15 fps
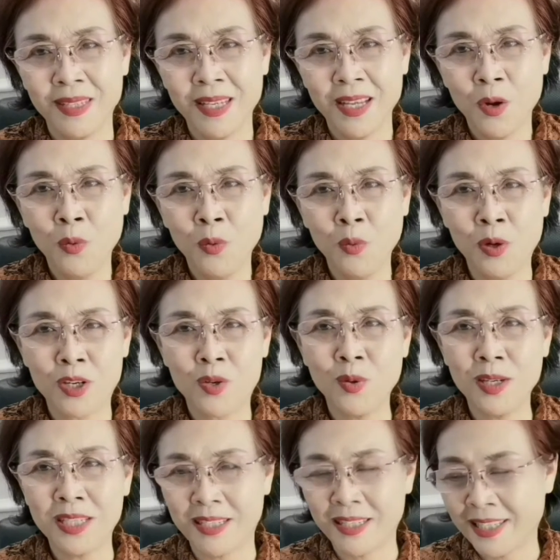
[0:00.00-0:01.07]
我说
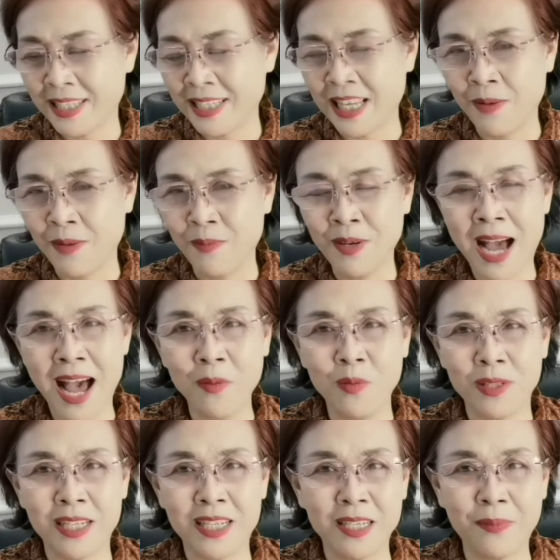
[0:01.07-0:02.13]
实，你们看我
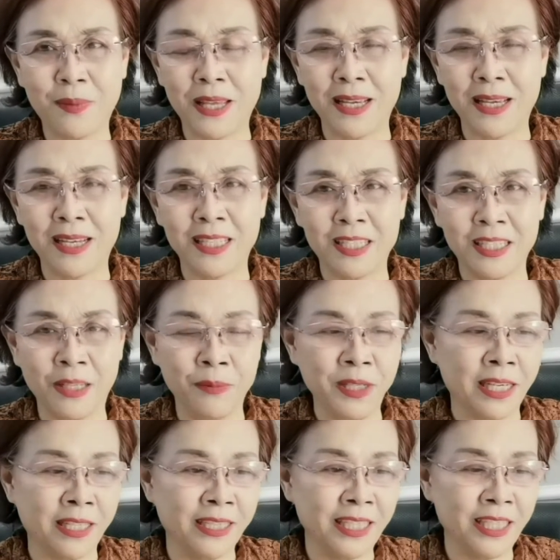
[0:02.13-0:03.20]
的视频，你们
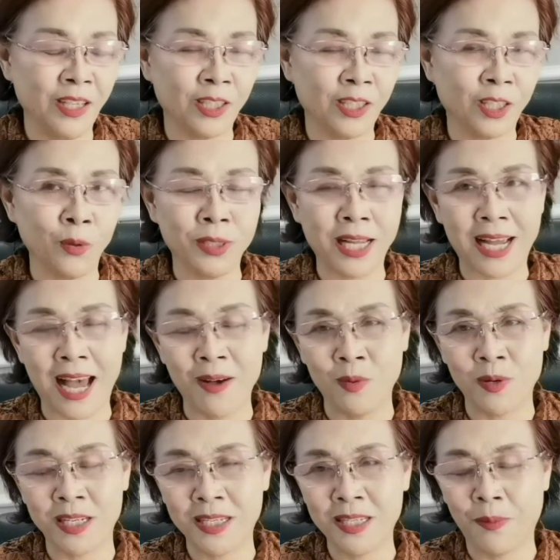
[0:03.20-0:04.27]
可能也都在看我
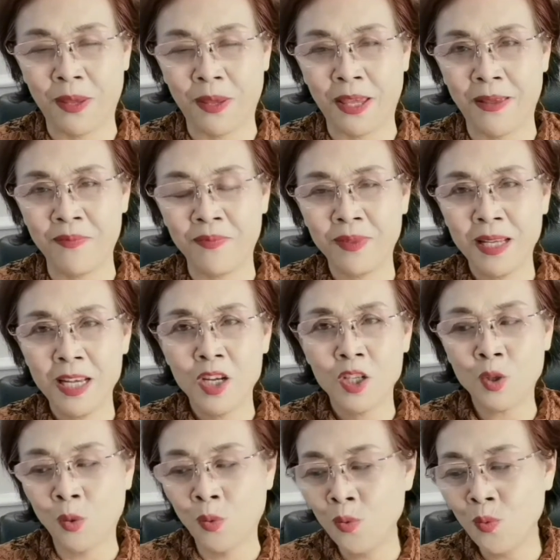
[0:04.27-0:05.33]
的视频，
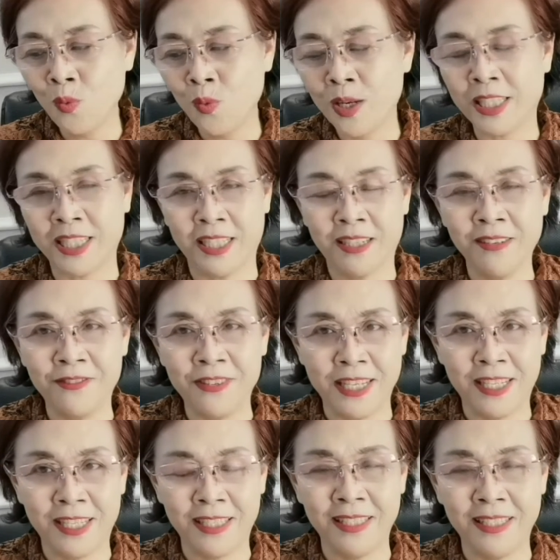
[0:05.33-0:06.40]
从我几个粉
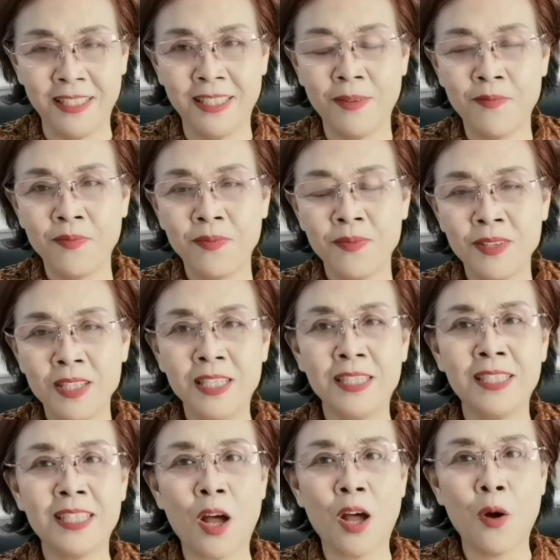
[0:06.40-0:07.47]
丝一
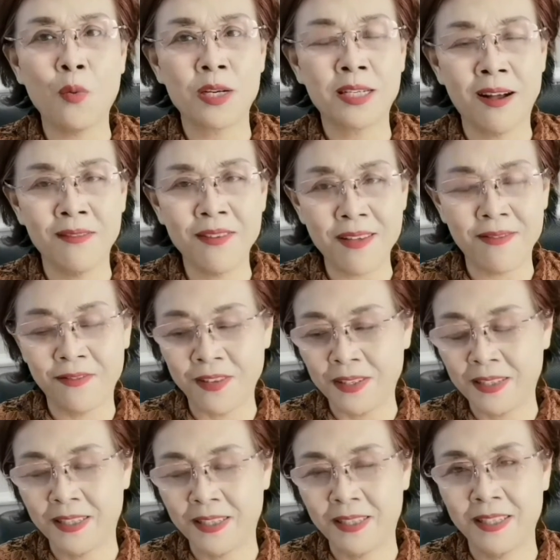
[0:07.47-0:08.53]
直到我上万粉
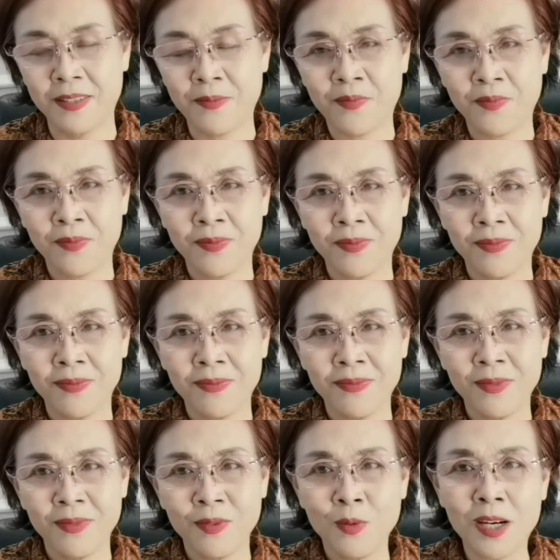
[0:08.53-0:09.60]
丝，
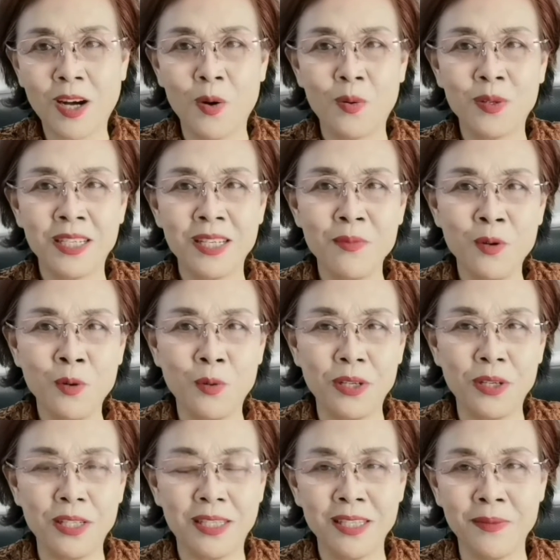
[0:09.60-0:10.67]
我搞过这阴谋诡
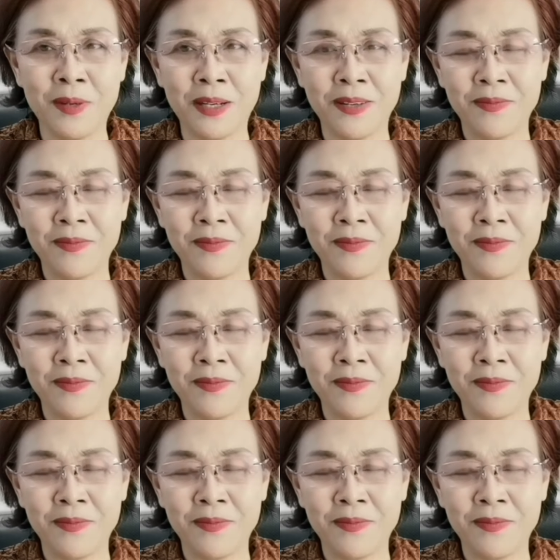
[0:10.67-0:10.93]
计吗？